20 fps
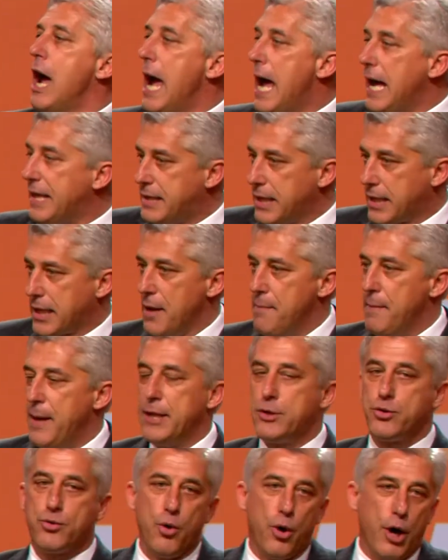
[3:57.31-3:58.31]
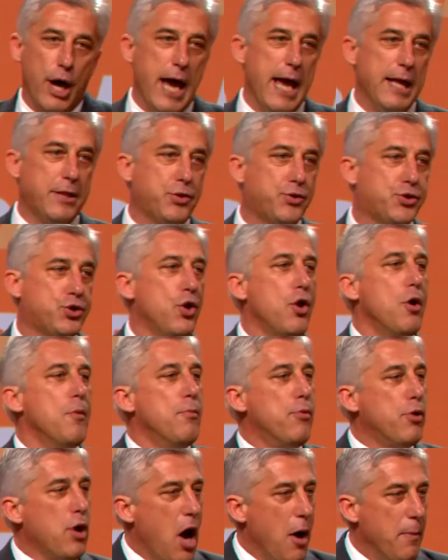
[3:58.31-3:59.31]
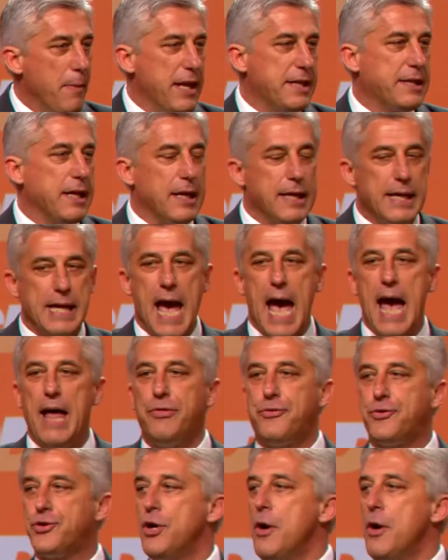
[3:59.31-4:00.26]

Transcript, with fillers: eticamente corretos, moralmente alinhados,